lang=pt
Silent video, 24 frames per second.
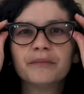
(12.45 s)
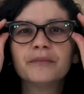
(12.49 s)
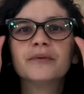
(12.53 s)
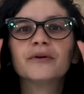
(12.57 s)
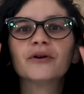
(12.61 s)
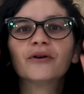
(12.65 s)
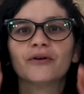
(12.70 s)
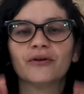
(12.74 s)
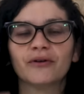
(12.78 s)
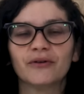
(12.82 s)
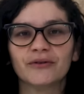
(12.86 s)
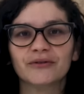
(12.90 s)

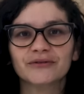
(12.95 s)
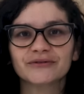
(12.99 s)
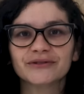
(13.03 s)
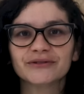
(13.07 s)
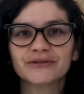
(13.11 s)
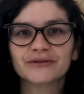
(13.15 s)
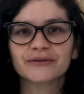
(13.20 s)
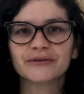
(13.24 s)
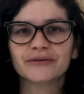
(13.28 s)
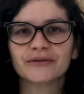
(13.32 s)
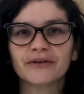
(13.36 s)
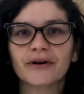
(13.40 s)

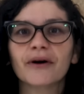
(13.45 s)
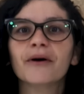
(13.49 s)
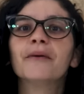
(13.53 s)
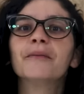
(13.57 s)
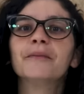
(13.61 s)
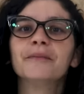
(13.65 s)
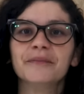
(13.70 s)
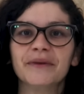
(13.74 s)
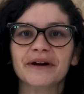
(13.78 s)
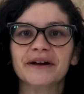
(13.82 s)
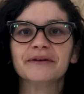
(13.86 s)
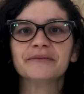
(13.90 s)
Pronto,
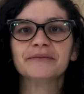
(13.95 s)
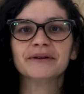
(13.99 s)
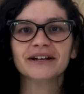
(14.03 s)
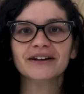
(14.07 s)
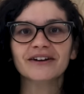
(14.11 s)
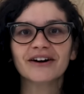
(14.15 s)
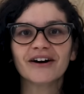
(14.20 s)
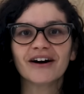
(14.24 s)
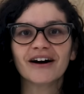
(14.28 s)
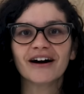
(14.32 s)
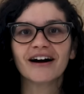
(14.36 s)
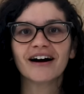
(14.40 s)
bem
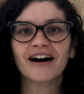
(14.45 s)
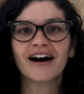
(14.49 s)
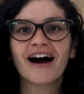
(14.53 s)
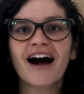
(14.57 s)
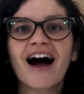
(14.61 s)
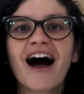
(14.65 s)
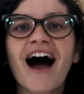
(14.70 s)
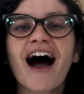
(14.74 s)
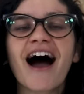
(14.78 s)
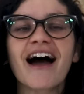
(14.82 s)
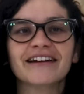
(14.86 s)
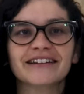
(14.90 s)
melhor.
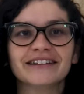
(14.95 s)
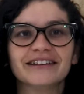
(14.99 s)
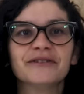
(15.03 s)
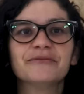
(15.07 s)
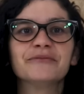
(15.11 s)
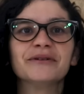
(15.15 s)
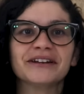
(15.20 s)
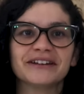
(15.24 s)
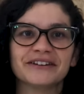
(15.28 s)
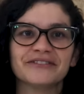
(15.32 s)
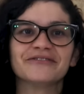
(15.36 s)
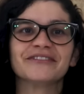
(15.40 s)
Ainda
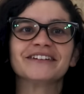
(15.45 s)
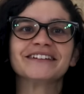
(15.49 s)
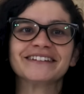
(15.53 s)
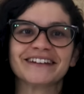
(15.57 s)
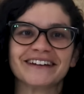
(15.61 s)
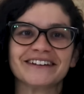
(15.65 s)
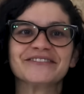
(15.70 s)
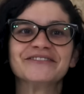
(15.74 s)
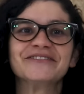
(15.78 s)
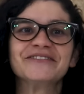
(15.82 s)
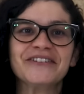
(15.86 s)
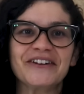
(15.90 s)
bem que
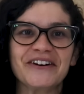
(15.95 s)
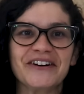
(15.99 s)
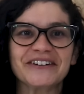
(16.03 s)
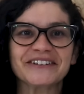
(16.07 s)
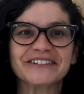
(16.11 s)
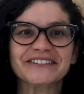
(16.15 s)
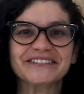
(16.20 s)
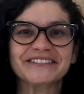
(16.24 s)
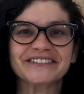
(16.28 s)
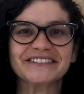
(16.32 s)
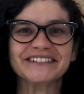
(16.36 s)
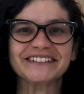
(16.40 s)
inventaram o
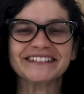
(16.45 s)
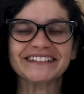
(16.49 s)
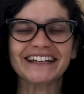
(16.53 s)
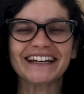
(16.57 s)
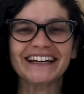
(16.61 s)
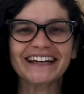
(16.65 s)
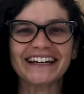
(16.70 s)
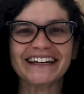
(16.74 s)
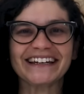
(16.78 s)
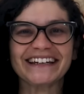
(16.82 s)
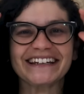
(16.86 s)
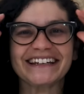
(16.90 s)
óculos,
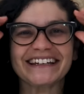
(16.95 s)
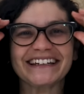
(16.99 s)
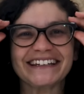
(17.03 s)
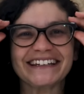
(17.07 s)
né?